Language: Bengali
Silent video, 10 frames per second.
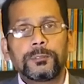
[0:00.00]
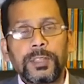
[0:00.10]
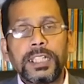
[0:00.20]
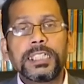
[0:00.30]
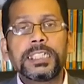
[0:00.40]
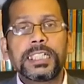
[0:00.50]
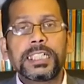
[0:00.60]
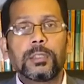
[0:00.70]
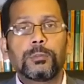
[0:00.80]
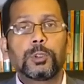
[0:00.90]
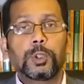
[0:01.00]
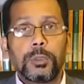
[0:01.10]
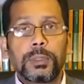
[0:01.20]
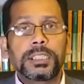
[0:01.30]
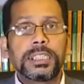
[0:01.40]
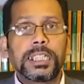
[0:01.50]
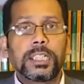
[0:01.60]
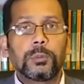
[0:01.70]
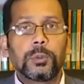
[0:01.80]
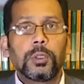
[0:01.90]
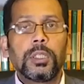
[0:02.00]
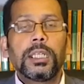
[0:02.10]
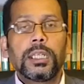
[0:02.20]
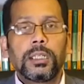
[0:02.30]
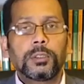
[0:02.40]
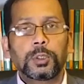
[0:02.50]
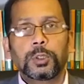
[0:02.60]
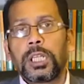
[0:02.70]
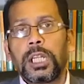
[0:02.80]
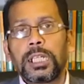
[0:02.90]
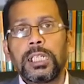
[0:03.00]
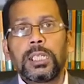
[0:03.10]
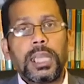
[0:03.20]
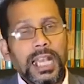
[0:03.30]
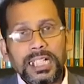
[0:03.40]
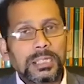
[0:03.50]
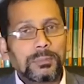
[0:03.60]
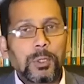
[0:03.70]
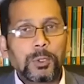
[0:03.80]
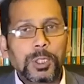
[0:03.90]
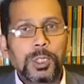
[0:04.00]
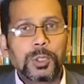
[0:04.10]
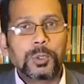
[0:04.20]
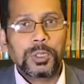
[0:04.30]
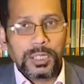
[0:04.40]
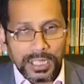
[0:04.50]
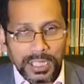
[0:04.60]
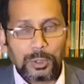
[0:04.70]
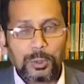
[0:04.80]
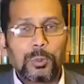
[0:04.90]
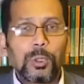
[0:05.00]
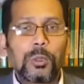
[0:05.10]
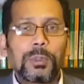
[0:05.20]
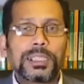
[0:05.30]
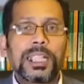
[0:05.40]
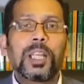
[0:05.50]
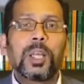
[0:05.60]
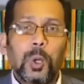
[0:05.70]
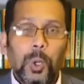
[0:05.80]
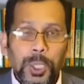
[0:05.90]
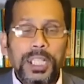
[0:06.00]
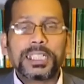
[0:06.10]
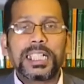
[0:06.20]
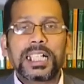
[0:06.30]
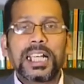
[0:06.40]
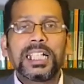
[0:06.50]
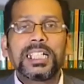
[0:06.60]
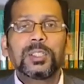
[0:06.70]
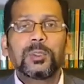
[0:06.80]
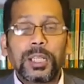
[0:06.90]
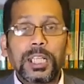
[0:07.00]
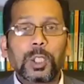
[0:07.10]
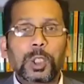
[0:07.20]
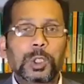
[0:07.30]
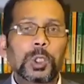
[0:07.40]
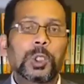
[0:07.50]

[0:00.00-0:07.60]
ফাইনের শিকার হব জরিমানার শিকার হব সুতরাং এক হাজার পাউন্ড কিন্তু এই দুর্মূল্যের বাজারে অনেক টাকা অনেক অর্থ